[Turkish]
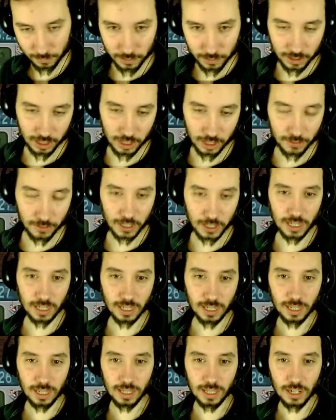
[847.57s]
diş
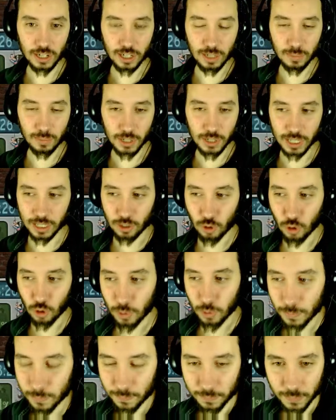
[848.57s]
fırçasıyla değiştirmiştik ya
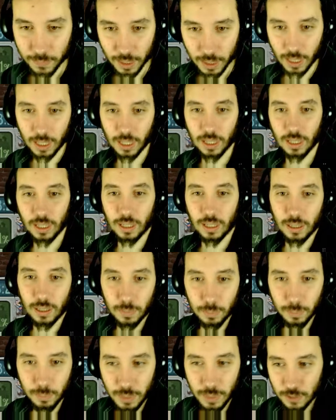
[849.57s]
o
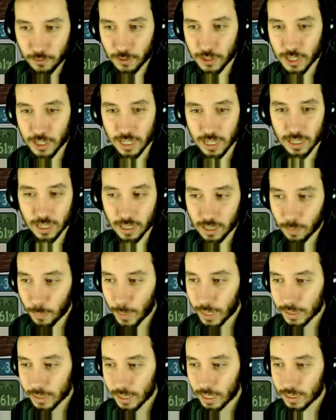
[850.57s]
diş fırçasını da
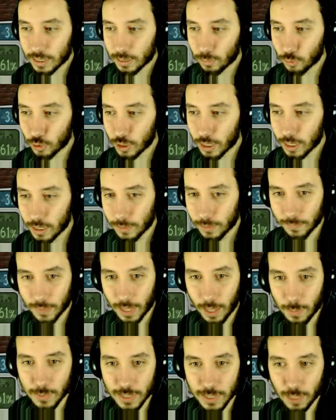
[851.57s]
patlattı burada.
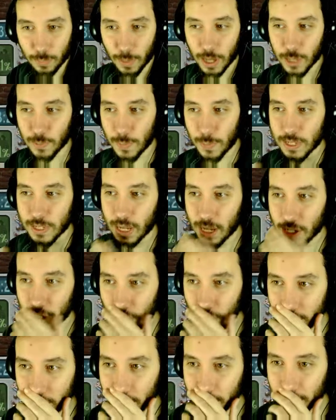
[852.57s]
Hepsini peş peşe
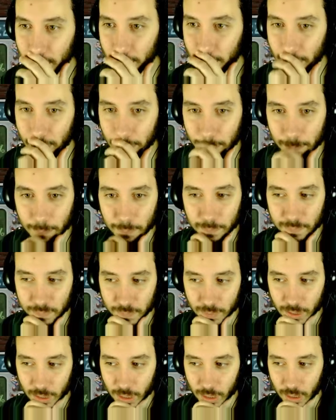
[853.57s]
yaşattık adama.
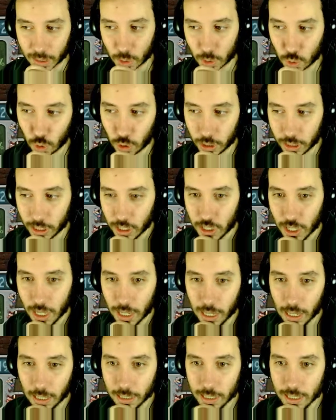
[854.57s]
Son iki şey
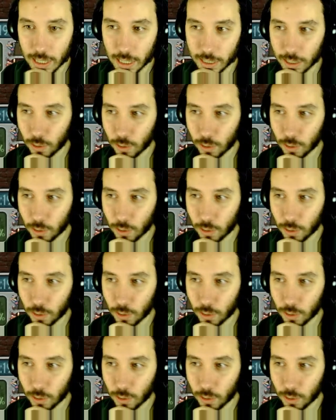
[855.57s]
kaldı zaten.